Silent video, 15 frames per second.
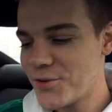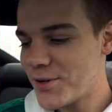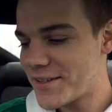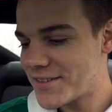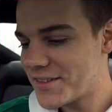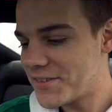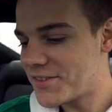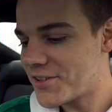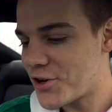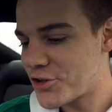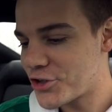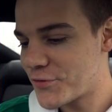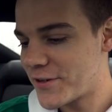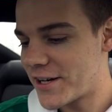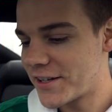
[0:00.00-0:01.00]
So, jetzt sitze ich auch
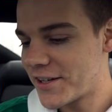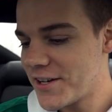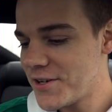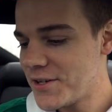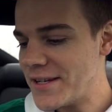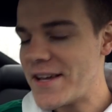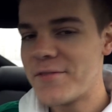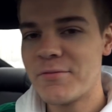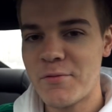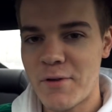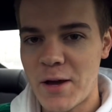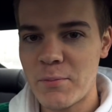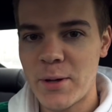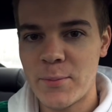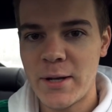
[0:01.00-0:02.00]
schon wieder drin. Wir
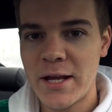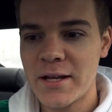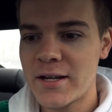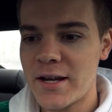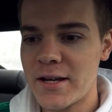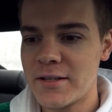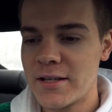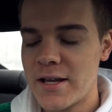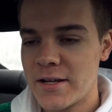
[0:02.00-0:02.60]
waren beim Lenkrad.